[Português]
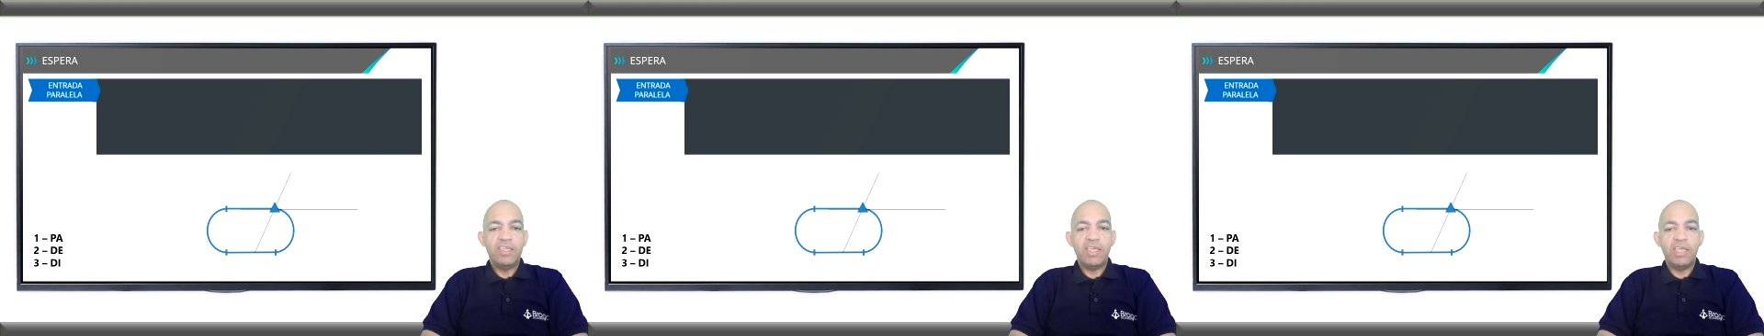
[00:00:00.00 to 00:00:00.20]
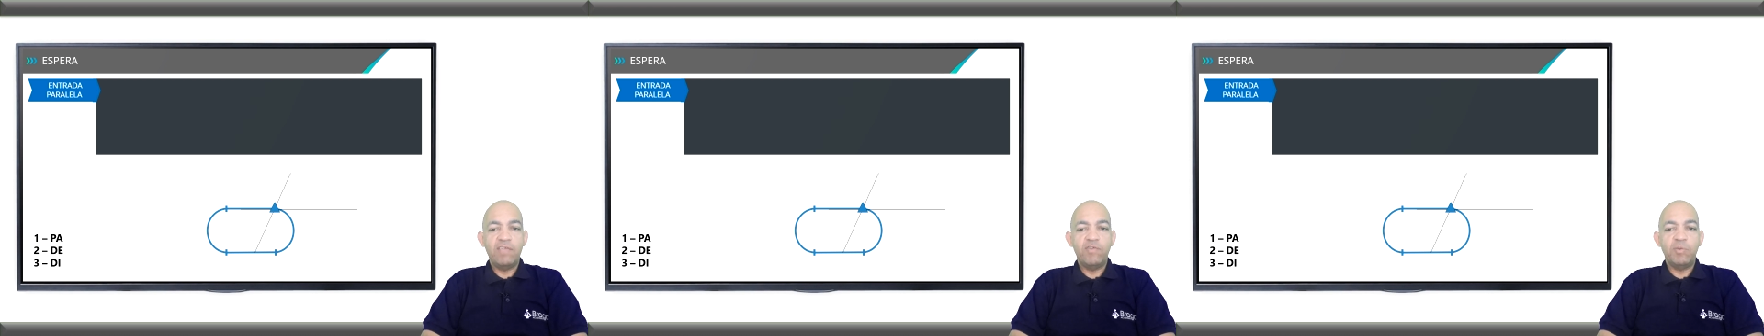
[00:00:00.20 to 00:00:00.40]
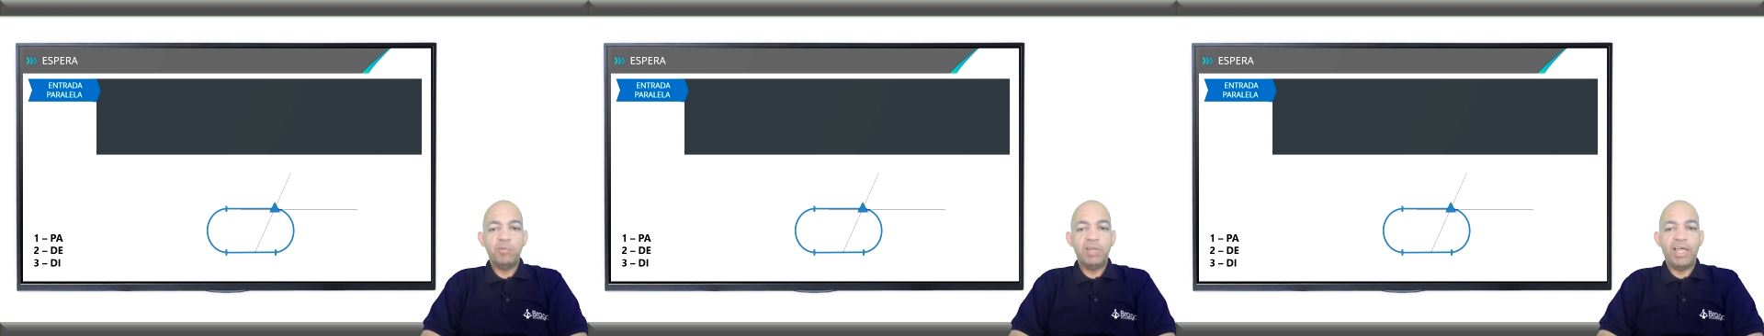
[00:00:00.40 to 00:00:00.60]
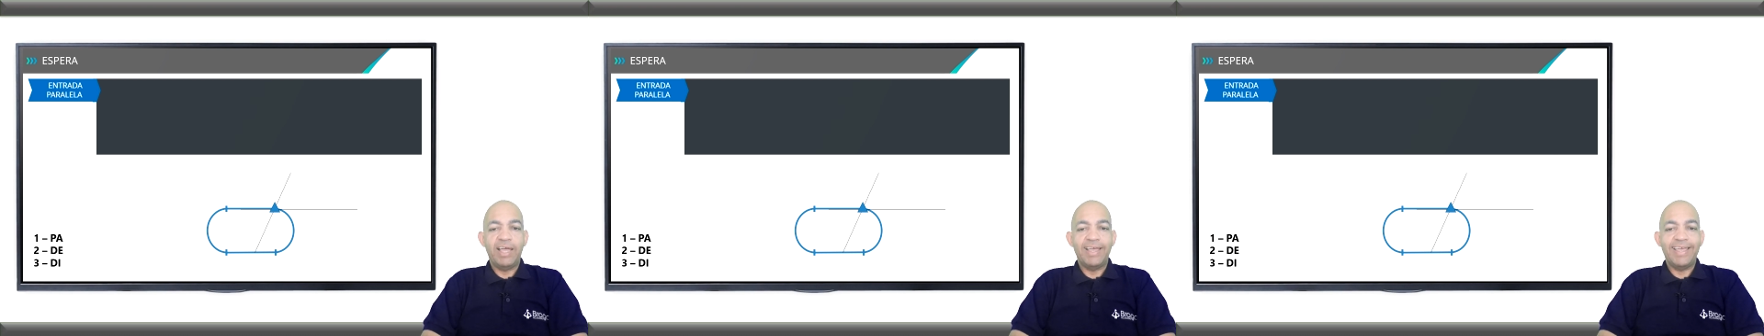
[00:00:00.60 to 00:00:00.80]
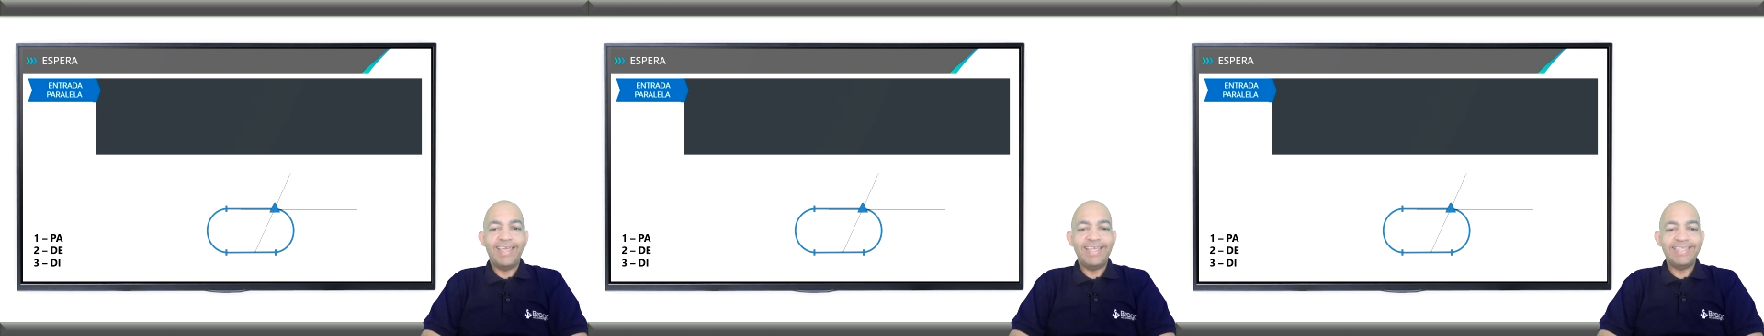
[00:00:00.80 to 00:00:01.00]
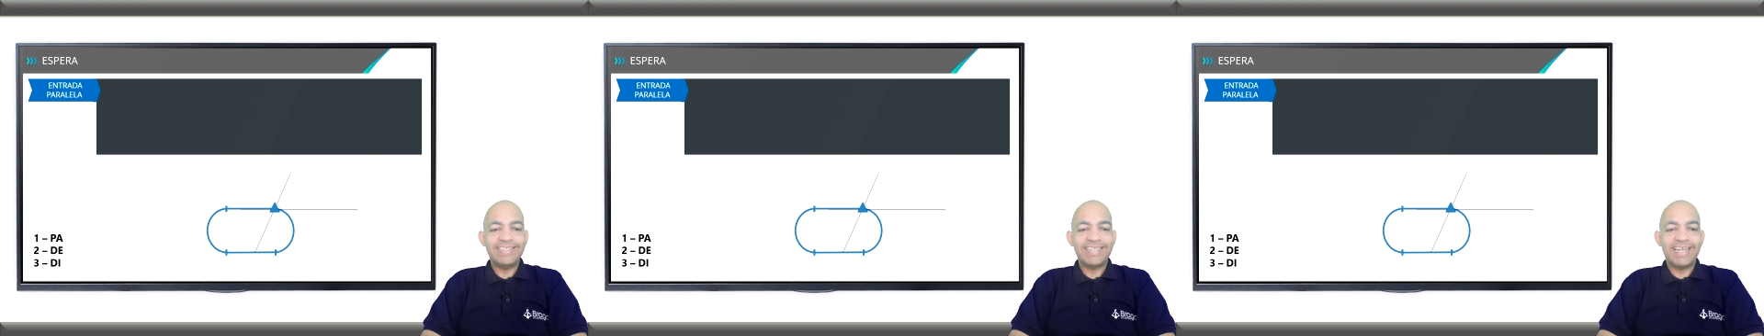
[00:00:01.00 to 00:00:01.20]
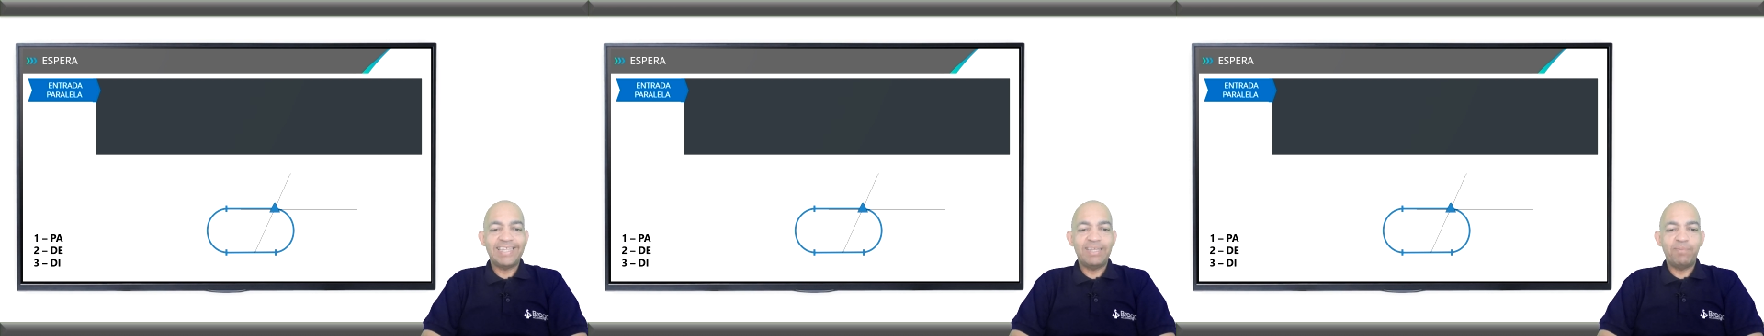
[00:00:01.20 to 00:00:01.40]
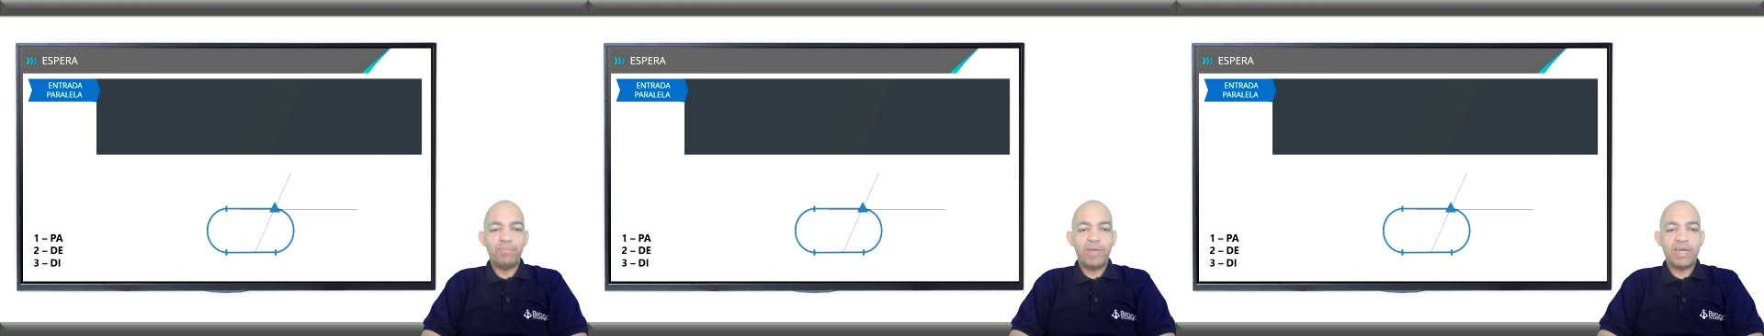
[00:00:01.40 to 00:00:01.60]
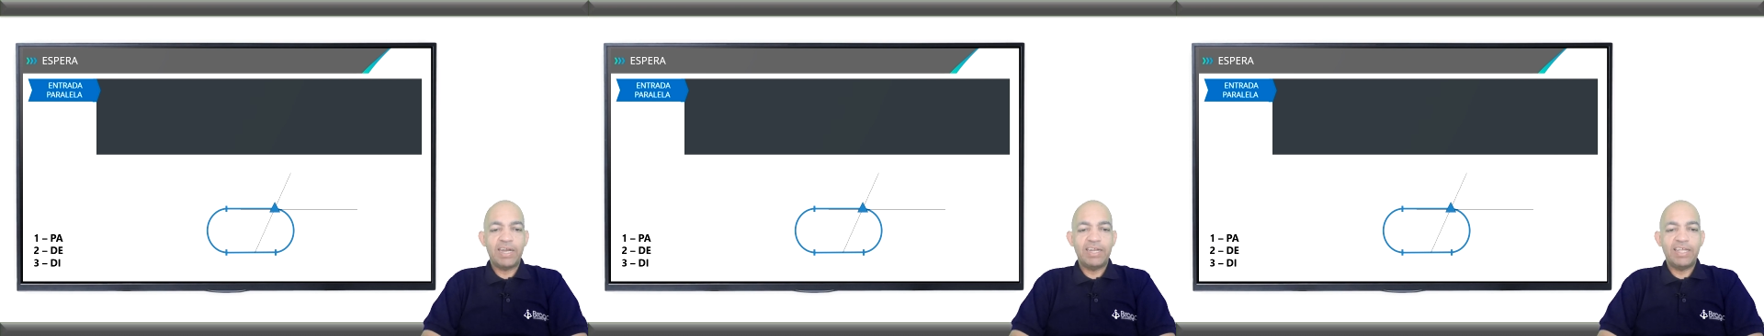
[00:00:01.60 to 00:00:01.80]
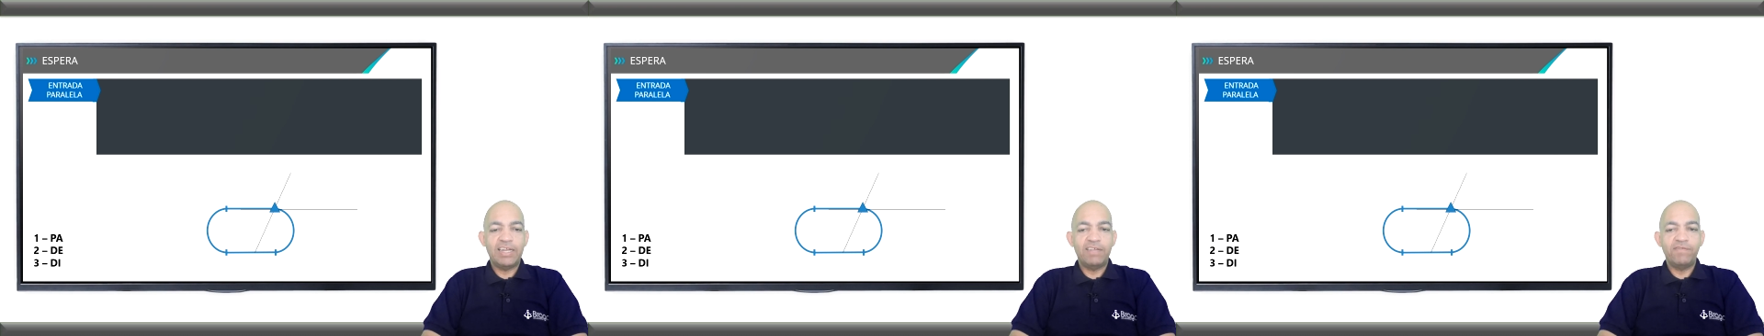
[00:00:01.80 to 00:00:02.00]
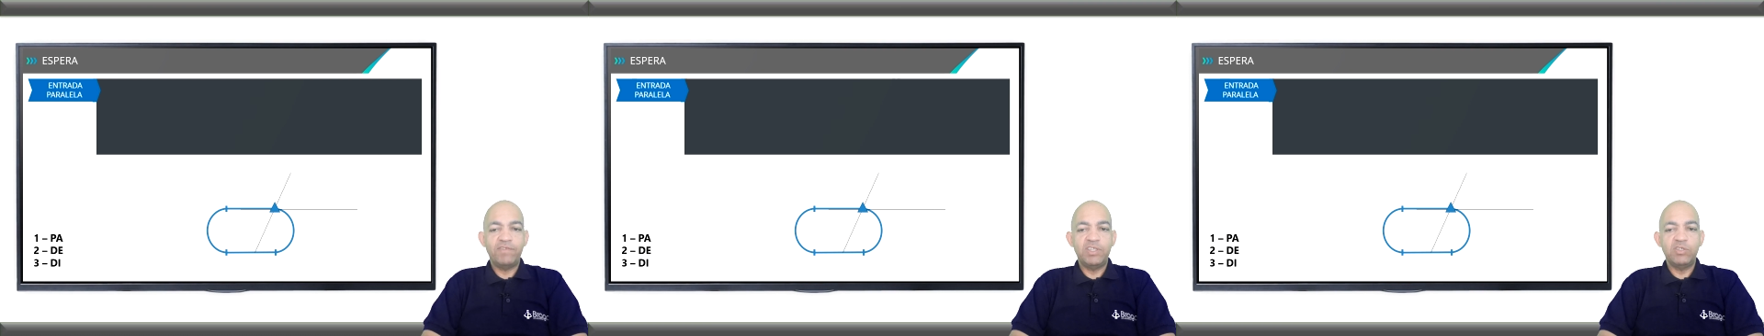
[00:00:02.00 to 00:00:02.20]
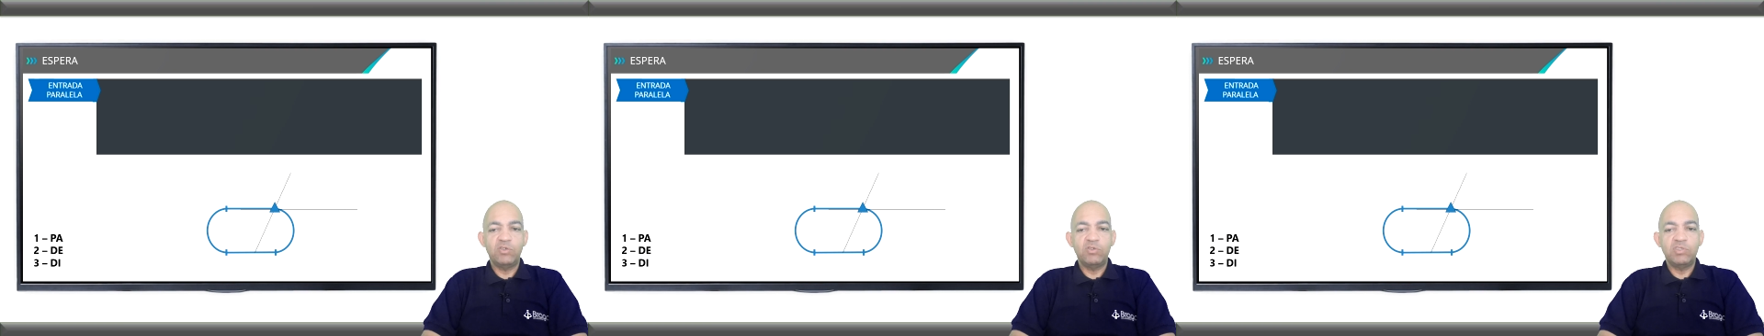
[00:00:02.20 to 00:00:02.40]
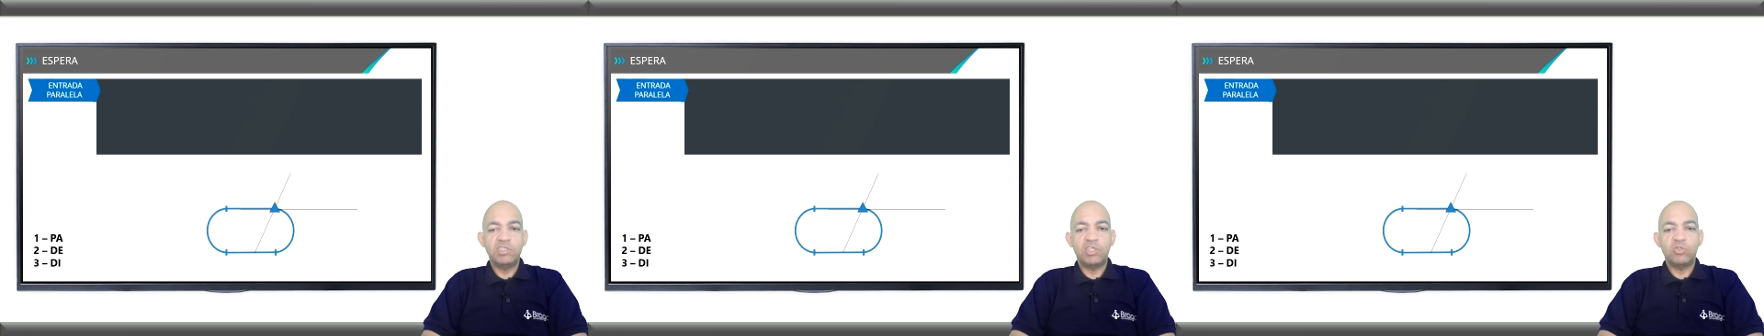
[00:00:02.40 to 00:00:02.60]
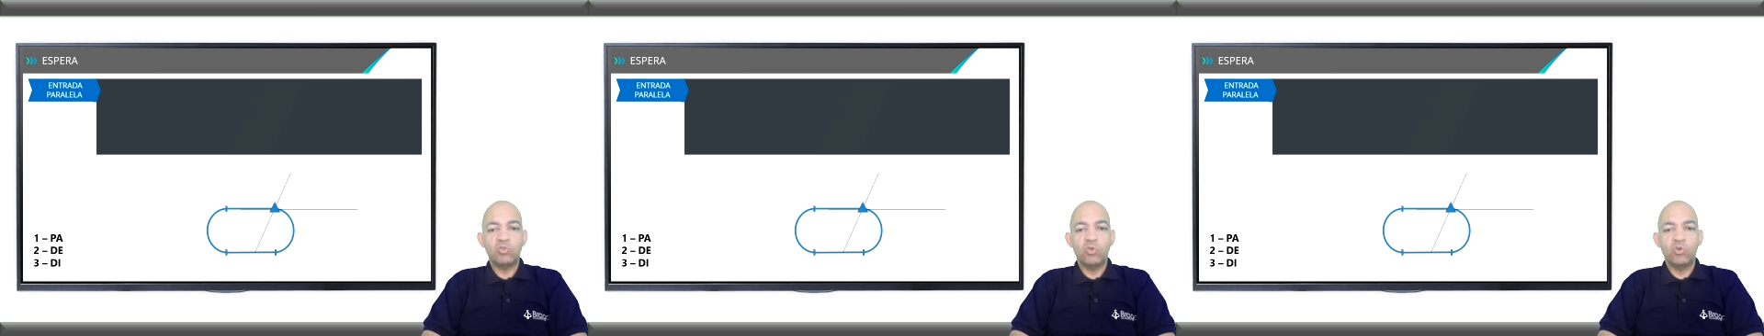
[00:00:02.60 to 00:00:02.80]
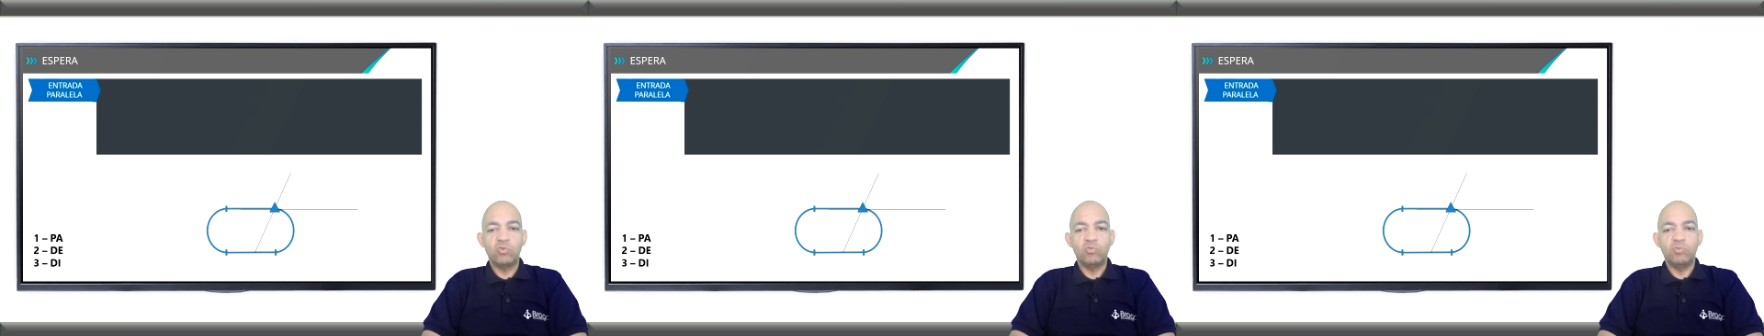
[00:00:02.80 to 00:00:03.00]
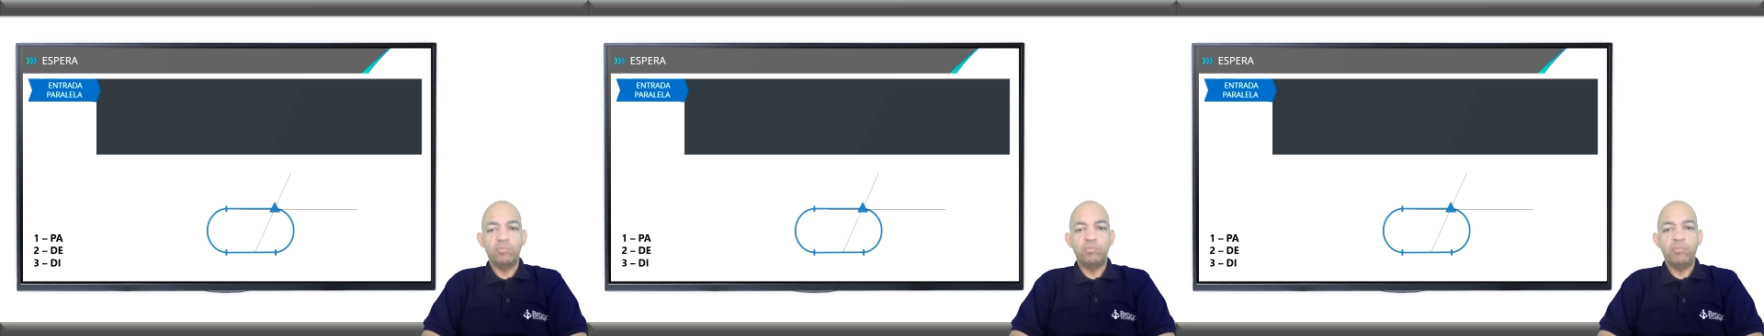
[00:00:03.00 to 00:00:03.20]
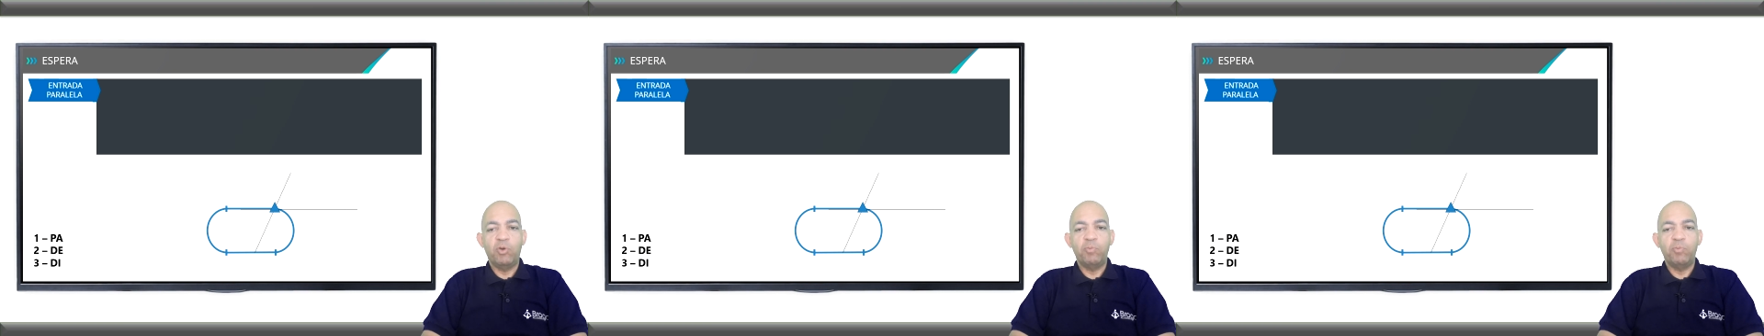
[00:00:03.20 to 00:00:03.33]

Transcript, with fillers: E aí vamos lá, entrada paralela vindo do setor 1.